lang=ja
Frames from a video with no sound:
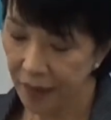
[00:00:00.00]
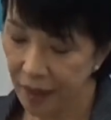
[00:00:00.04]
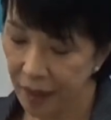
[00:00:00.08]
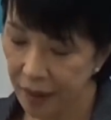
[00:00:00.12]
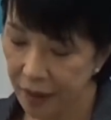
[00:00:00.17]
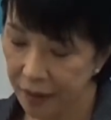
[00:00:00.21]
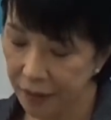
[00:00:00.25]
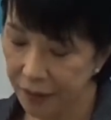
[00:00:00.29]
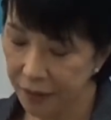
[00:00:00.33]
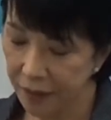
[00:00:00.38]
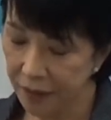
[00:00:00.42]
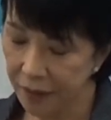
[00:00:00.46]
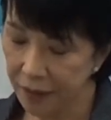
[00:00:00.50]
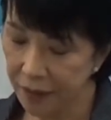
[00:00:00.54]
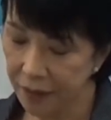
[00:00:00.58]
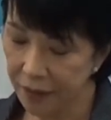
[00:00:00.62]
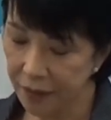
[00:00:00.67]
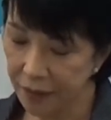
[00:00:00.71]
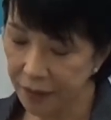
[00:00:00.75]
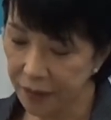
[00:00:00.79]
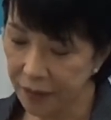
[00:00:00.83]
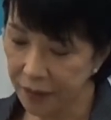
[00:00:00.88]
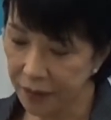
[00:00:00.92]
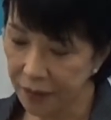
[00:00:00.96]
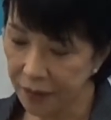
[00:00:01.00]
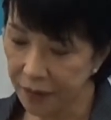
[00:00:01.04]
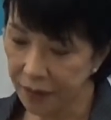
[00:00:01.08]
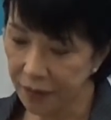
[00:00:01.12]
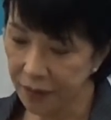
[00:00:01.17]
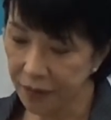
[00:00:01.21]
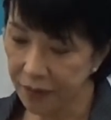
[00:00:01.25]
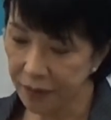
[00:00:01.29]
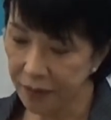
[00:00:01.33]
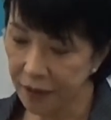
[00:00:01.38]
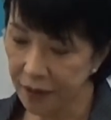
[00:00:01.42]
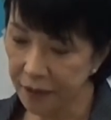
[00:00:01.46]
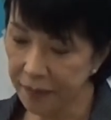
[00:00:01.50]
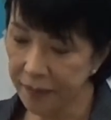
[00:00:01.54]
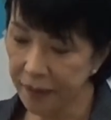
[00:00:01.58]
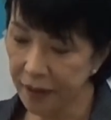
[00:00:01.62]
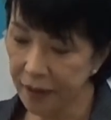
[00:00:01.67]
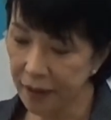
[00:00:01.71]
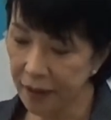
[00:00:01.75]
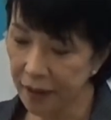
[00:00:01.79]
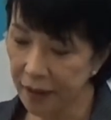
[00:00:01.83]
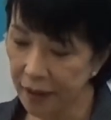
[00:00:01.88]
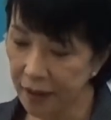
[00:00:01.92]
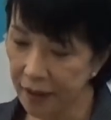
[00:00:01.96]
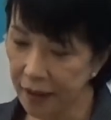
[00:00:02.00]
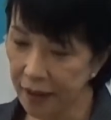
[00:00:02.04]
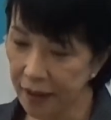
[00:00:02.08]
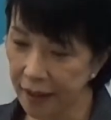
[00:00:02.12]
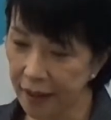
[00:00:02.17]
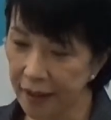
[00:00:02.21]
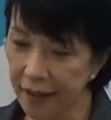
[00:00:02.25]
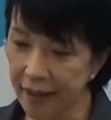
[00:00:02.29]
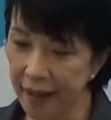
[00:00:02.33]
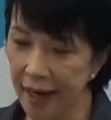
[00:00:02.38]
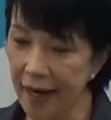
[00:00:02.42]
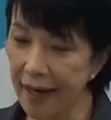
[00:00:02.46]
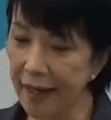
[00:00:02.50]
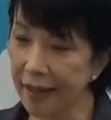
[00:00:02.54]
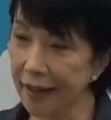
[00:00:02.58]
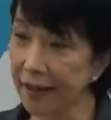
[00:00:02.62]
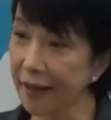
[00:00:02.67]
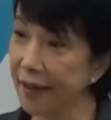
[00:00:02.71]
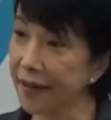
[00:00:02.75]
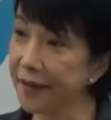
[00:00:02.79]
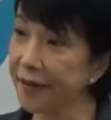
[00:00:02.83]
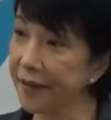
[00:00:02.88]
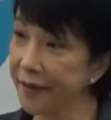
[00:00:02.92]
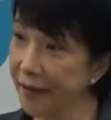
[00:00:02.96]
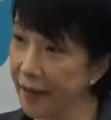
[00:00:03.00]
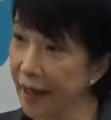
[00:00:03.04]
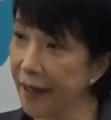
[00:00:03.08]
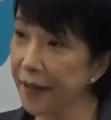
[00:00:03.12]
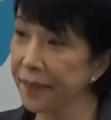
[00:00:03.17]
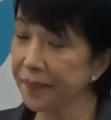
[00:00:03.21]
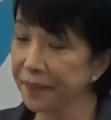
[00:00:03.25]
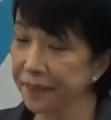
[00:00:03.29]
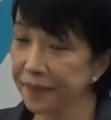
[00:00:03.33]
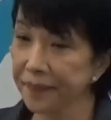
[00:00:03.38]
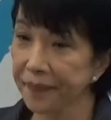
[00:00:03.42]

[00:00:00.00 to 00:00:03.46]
あの今、えー、範囲ですね。